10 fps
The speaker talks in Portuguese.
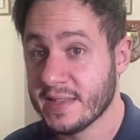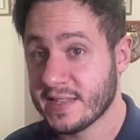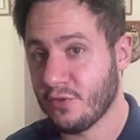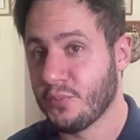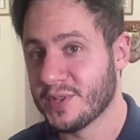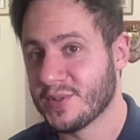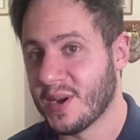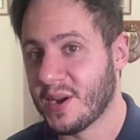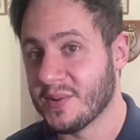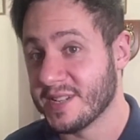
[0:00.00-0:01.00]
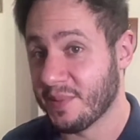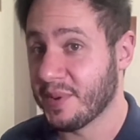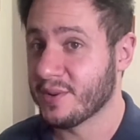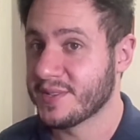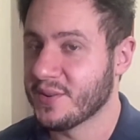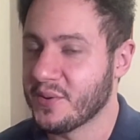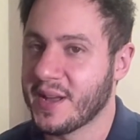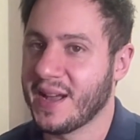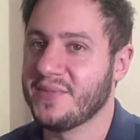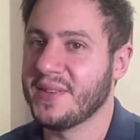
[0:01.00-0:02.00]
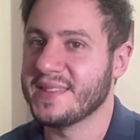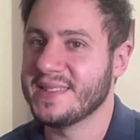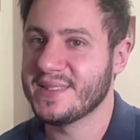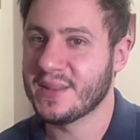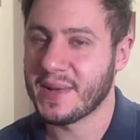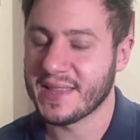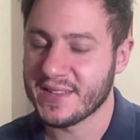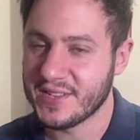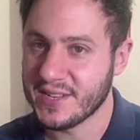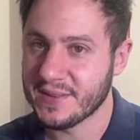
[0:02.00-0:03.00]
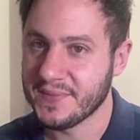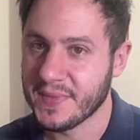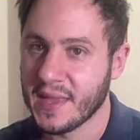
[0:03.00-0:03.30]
Salve pessoal, já pegou seu cafezinho, sua batatinha?